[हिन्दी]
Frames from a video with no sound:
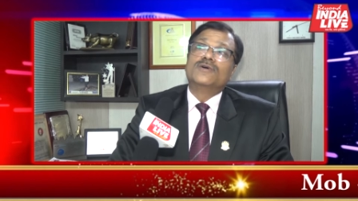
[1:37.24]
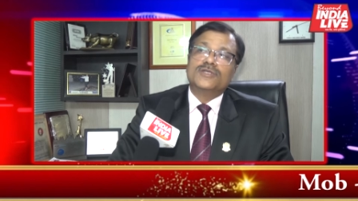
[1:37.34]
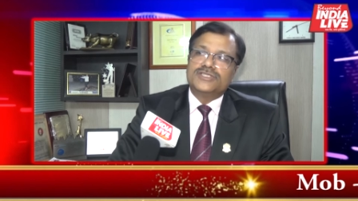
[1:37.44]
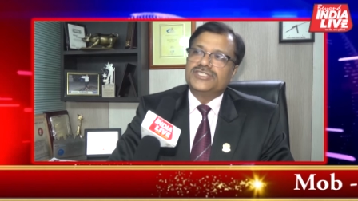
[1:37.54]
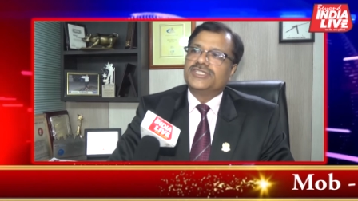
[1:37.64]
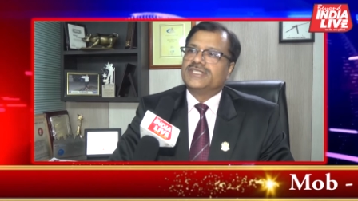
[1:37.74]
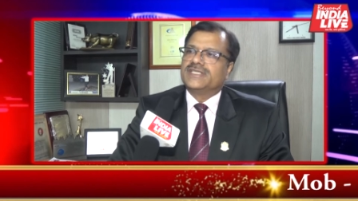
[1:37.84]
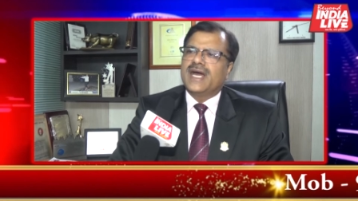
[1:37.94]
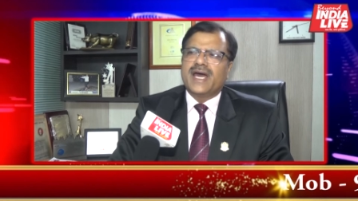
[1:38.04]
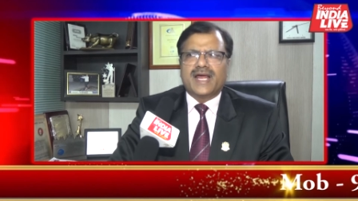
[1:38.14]
उच्च
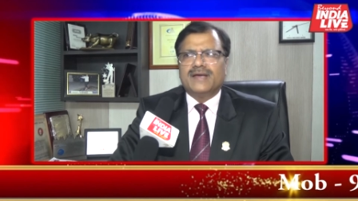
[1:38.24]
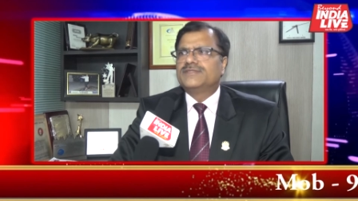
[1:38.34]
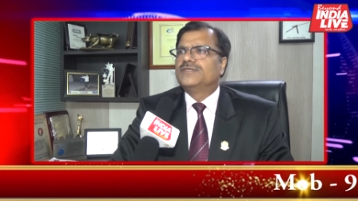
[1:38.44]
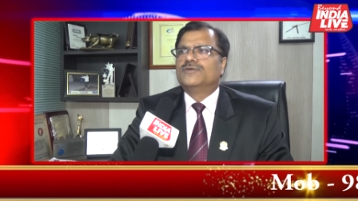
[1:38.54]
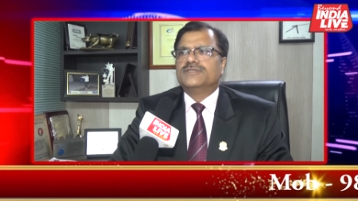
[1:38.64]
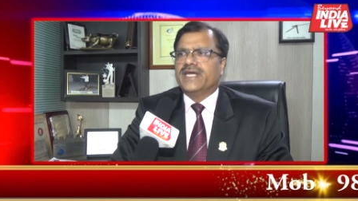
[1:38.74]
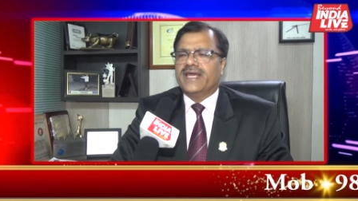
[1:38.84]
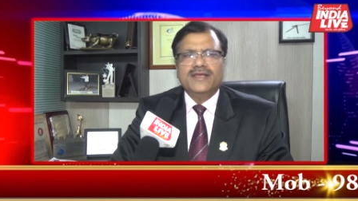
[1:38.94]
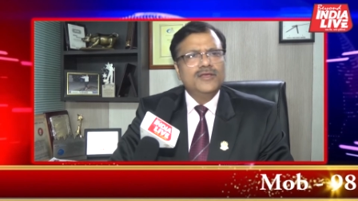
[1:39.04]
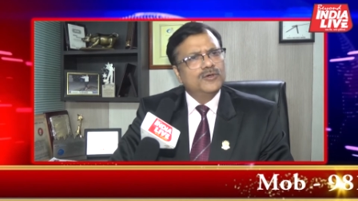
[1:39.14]
शिक्षा आराम से हो
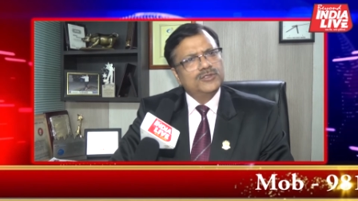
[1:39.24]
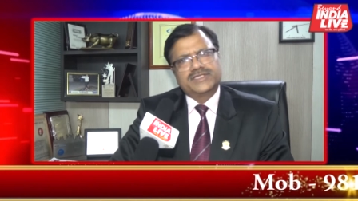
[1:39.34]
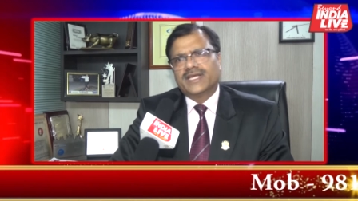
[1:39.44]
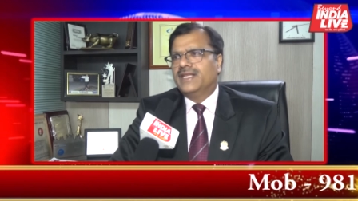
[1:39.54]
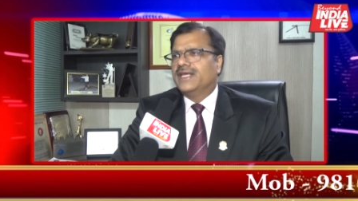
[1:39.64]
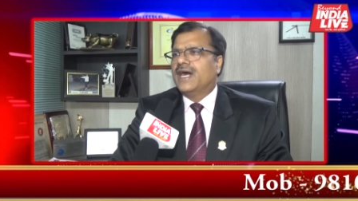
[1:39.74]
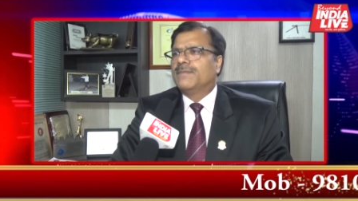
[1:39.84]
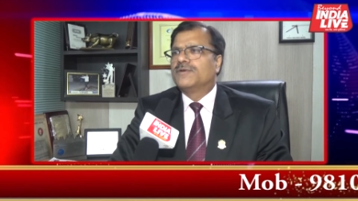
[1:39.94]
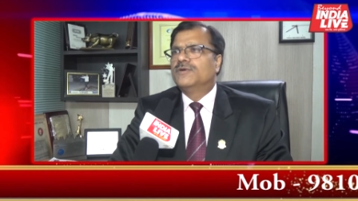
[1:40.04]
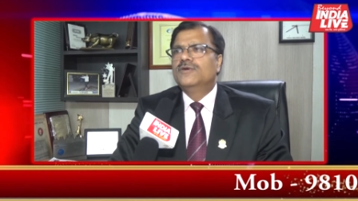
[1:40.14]
जाए उसके लिए
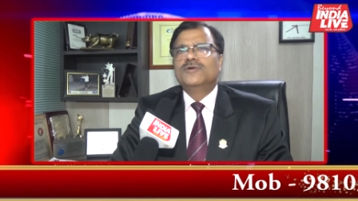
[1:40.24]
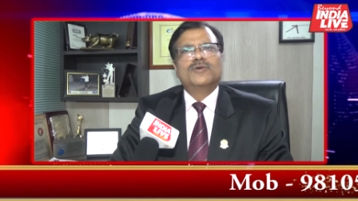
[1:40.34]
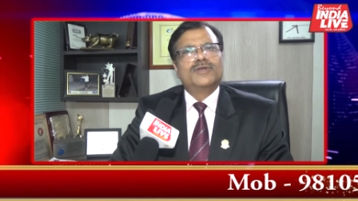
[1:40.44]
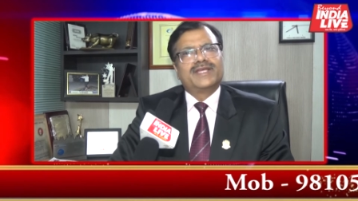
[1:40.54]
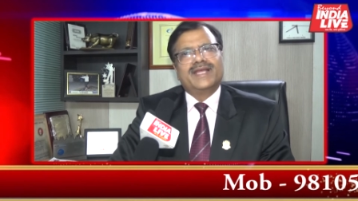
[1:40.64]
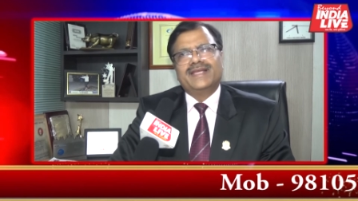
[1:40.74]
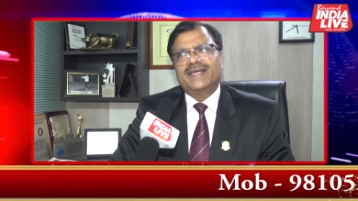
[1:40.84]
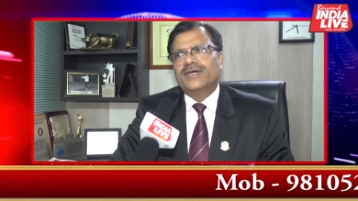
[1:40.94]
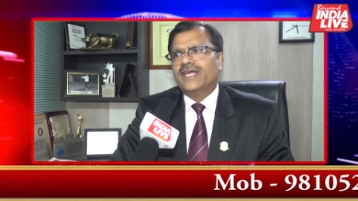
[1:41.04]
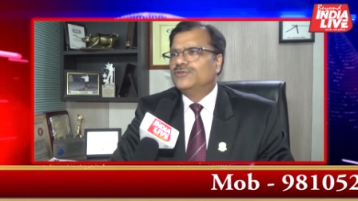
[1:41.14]
आपको उनके
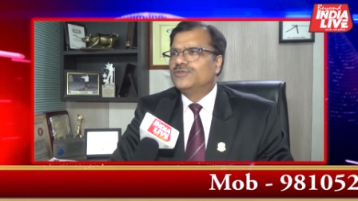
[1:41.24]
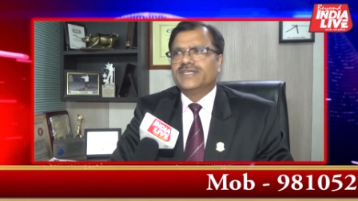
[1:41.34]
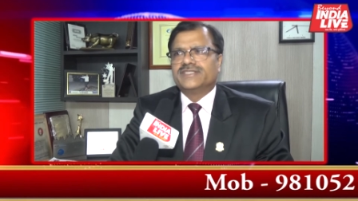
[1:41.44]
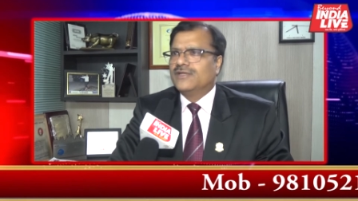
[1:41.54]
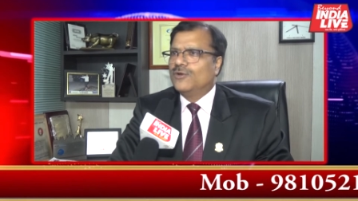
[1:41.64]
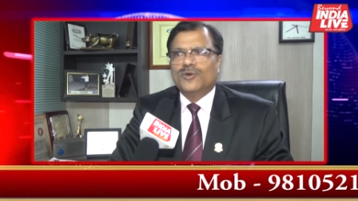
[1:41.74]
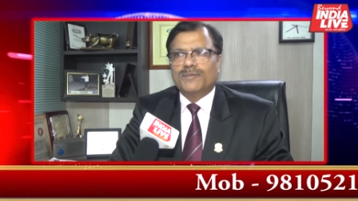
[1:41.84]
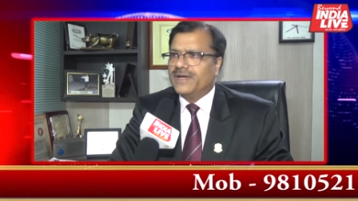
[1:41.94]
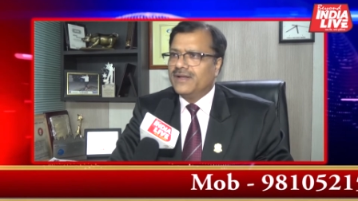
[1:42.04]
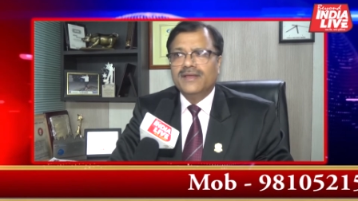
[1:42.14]
लिए एजुकेशन लोन
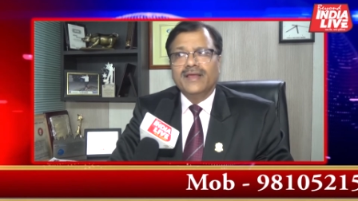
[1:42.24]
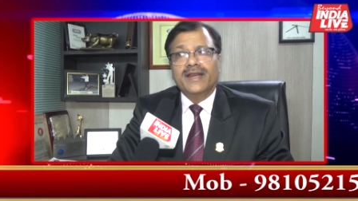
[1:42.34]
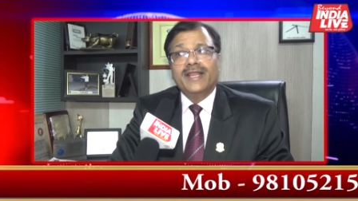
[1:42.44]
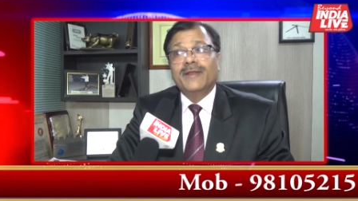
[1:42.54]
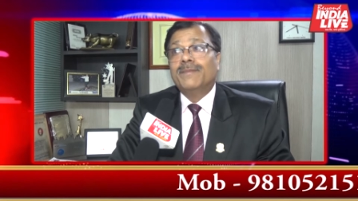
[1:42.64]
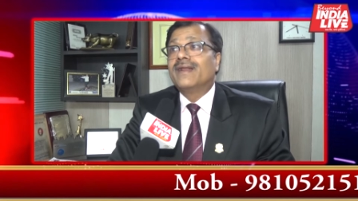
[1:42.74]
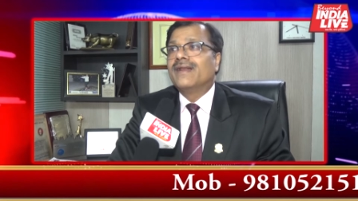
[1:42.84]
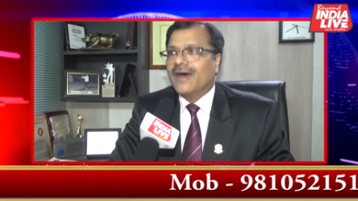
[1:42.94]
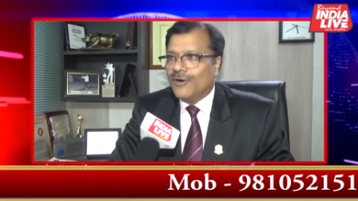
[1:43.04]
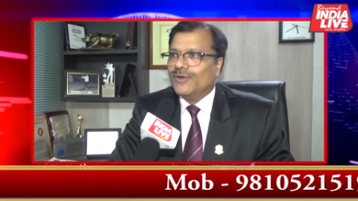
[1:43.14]
पर निर्भर
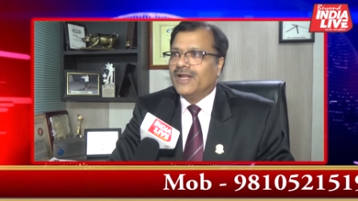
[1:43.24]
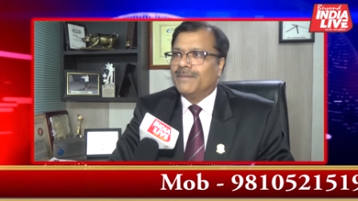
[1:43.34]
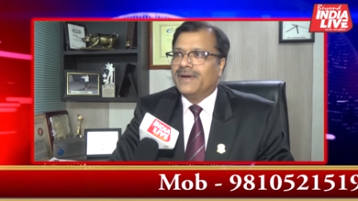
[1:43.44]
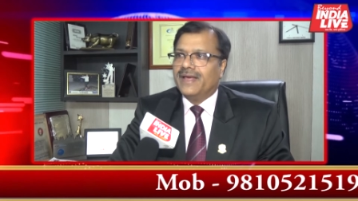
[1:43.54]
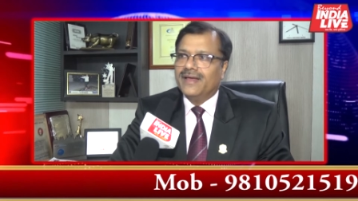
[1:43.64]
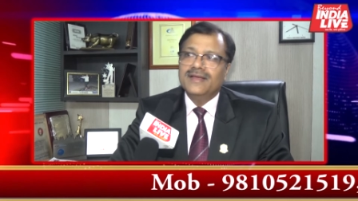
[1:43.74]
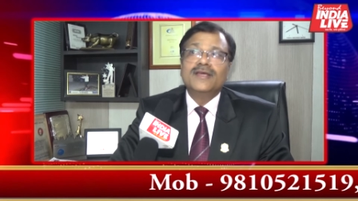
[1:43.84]
ना होना पड़े